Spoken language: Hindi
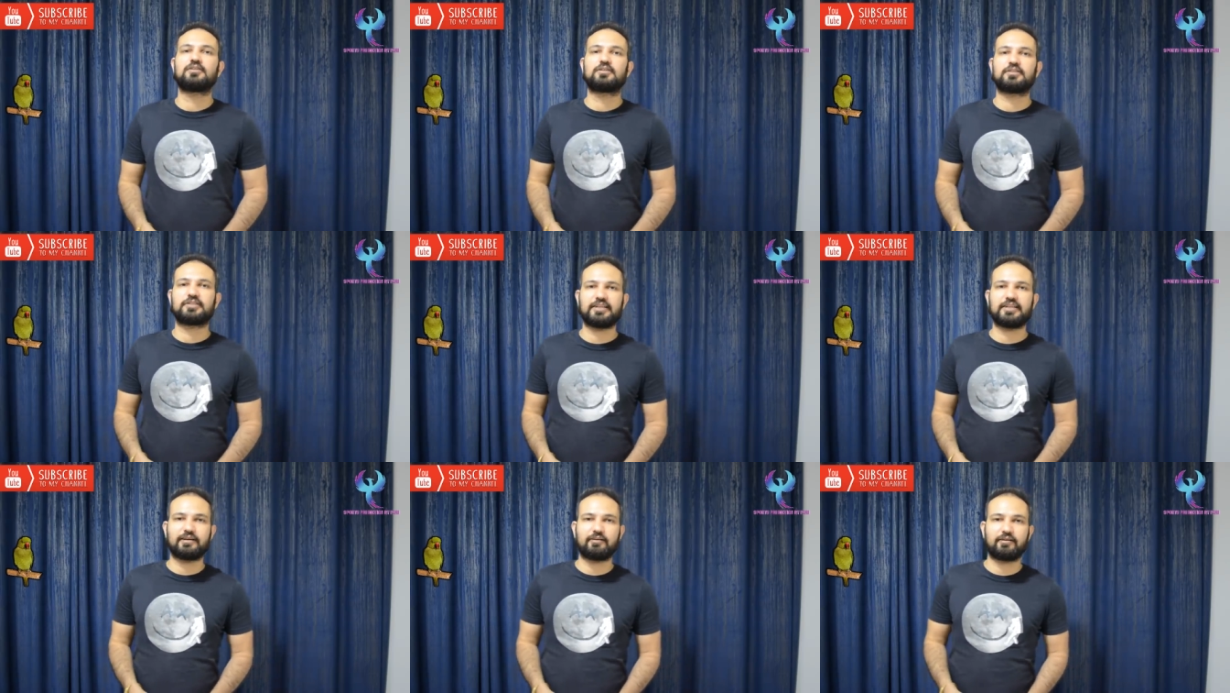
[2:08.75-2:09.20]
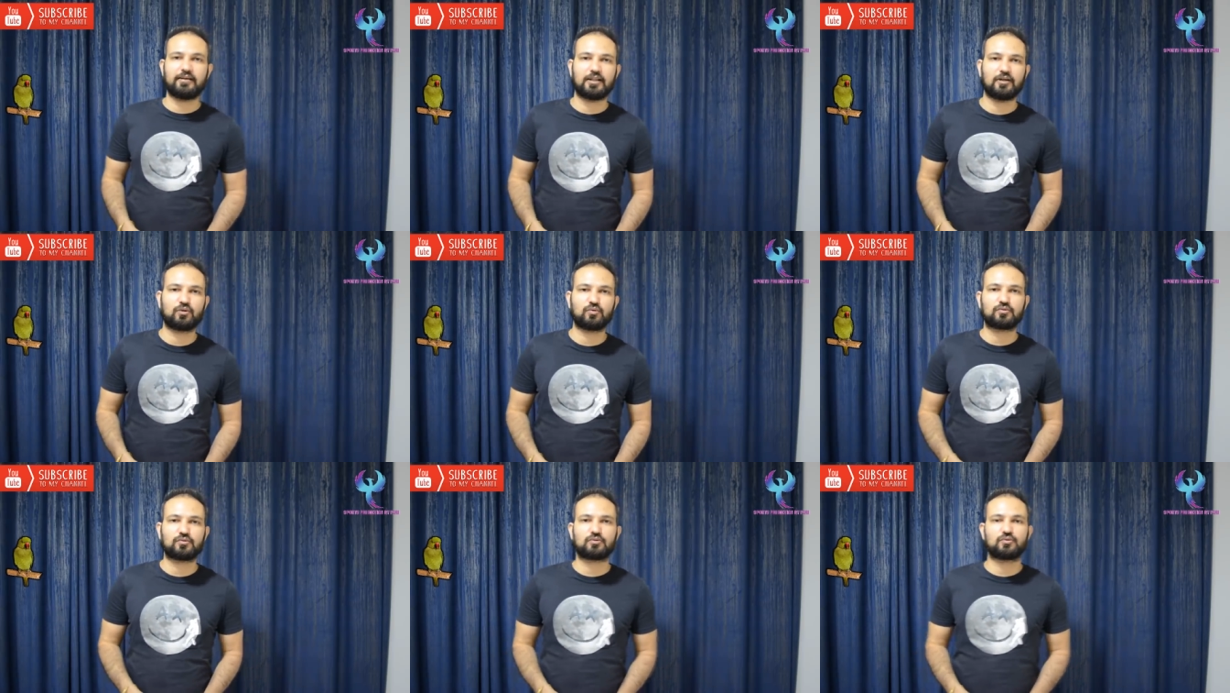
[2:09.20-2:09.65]
देने वाला
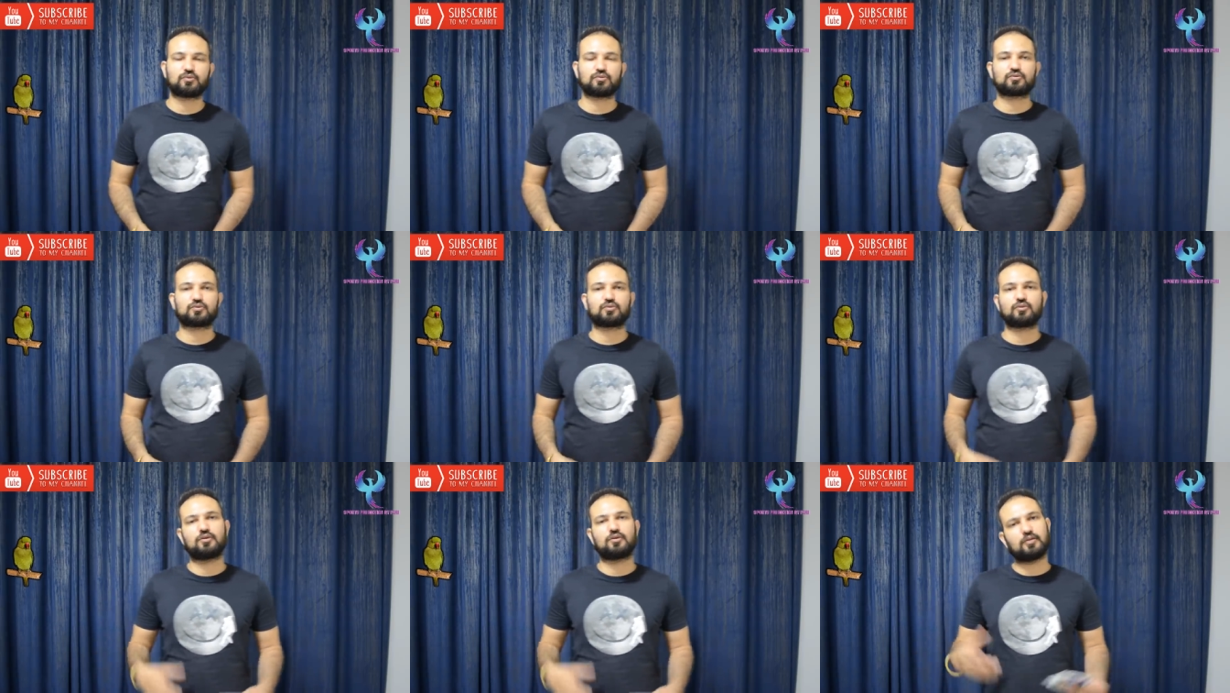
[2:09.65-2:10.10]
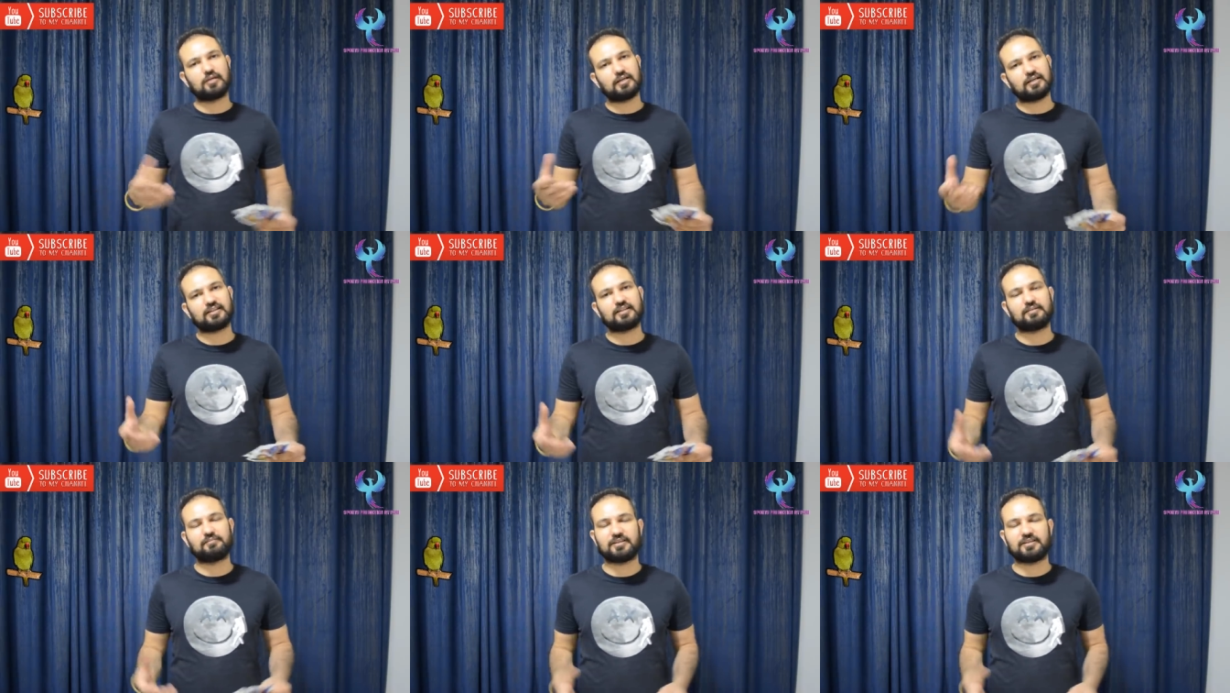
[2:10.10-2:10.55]
हूँ तो दोस्तों
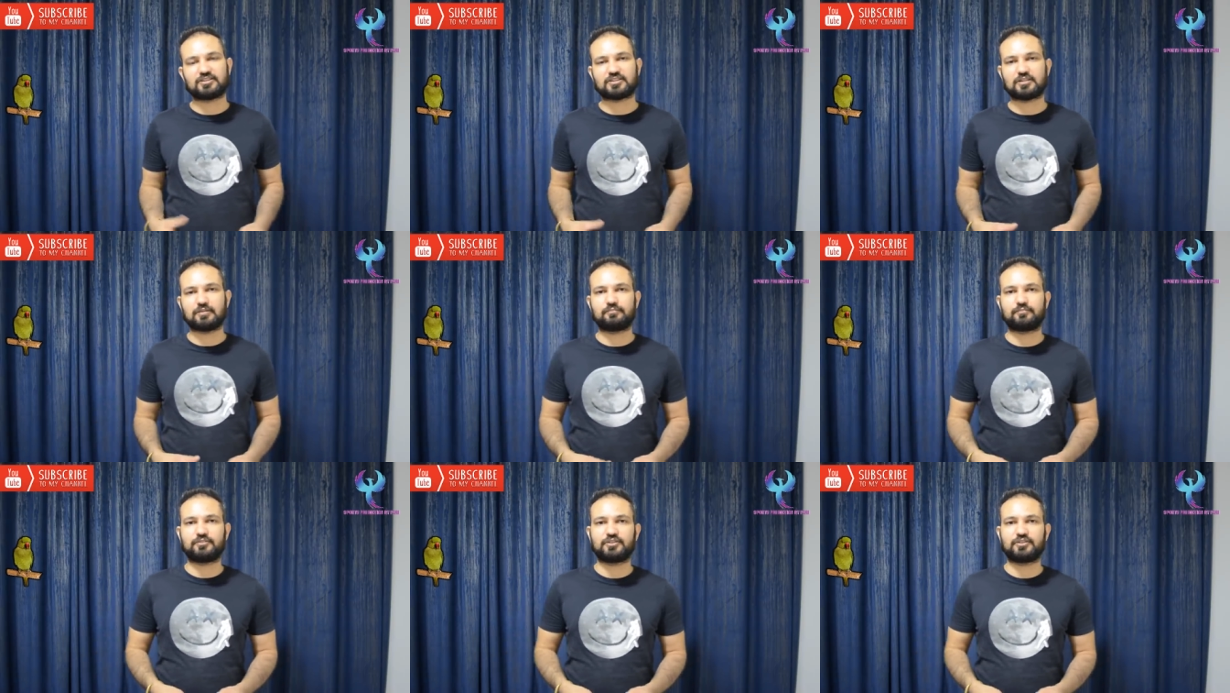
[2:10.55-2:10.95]
अगले मैच का